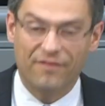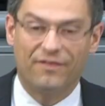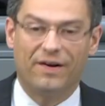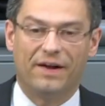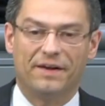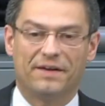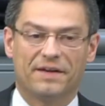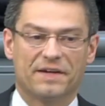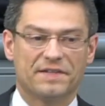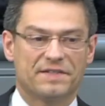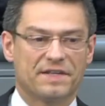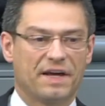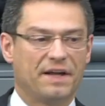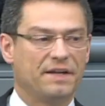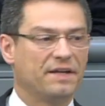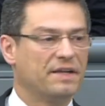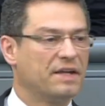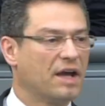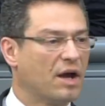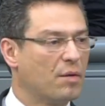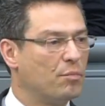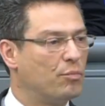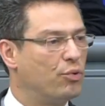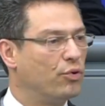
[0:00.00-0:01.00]
weil das an
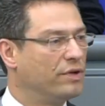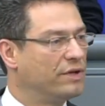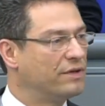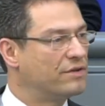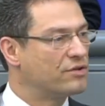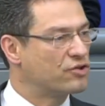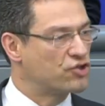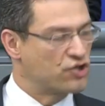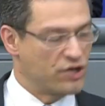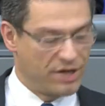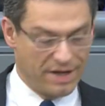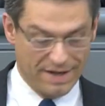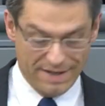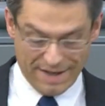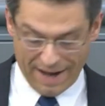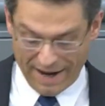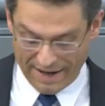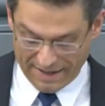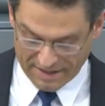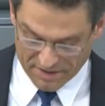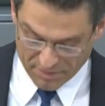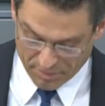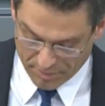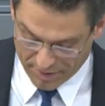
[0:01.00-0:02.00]
Ihrem politischen
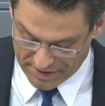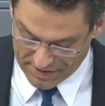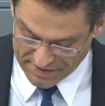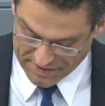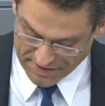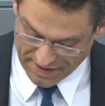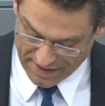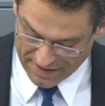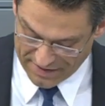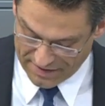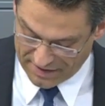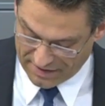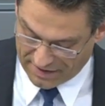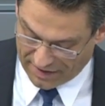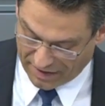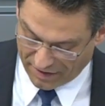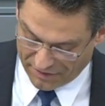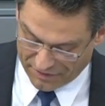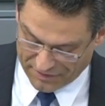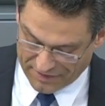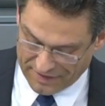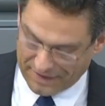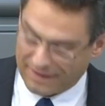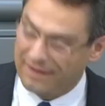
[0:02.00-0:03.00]
Leitbild einen
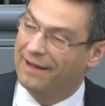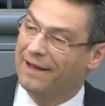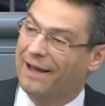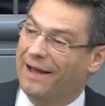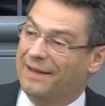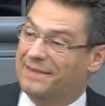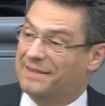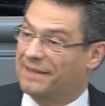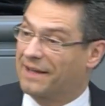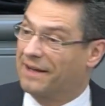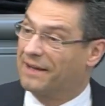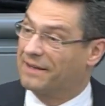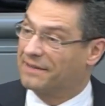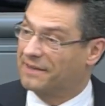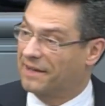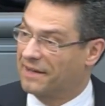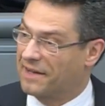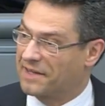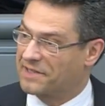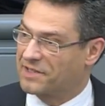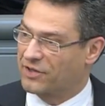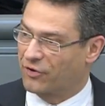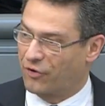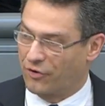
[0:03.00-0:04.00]
kräftigen Kratzer
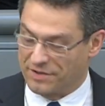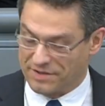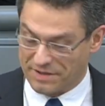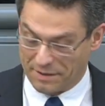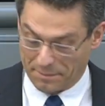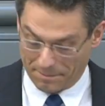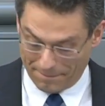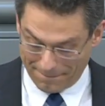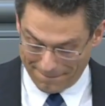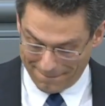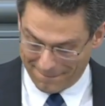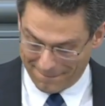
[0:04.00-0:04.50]
hinterlassen könnte.